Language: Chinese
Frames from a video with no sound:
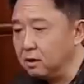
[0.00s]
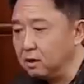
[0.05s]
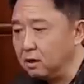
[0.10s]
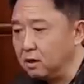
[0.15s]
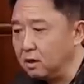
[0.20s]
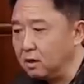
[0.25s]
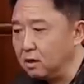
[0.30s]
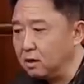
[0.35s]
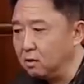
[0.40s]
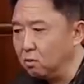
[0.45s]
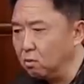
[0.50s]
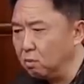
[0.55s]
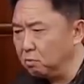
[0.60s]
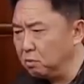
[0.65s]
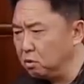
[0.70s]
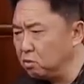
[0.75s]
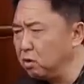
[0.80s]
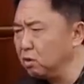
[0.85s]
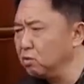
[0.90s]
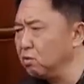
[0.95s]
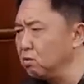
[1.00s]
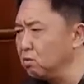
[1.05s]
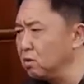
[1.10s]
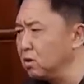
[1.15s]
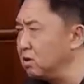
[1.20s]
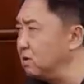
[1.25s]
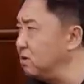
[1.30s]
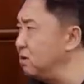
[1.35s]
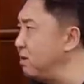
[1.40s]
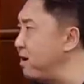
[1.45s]
个我们的创作过
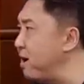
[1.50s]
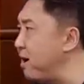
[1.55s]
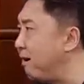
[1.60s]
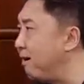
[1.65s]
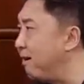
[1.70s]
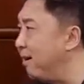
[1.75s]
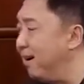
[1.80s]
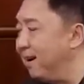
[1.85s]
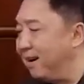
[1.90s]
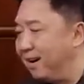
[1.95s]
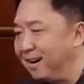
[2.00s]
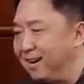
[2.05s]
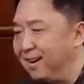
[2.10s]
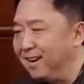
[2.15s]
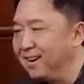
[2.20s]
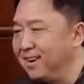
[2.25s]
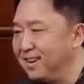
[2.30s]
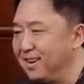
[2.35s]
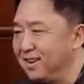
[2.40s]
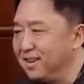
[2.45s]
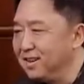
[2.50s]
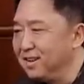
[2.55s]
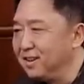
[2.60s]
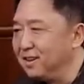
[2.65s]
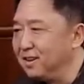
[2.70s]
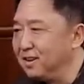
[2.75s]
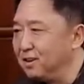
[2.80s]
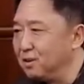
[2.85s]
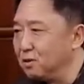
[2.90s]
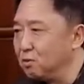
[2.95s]
程是这样
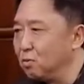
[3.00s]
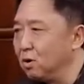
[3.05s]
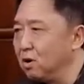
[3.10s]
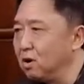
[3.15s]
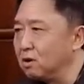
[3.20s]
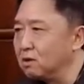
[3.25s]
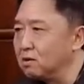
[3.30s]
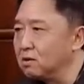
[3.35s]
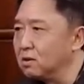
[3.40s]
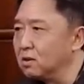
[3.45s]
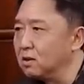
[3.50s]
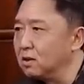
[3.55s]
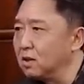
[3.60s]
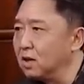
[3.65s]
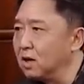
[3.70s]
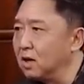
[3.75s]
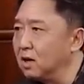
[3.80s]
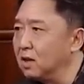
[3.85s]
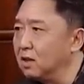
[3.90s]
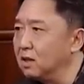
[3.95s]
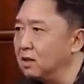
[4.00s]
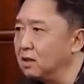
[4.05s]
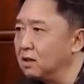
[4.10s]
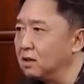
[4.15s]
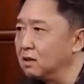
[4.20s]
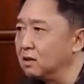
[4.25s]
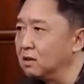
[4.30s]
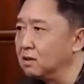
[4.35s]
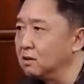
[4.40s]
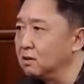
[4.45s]
的，郭老师呢，他
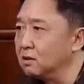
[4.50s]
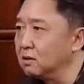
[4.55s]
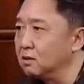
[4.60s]
呢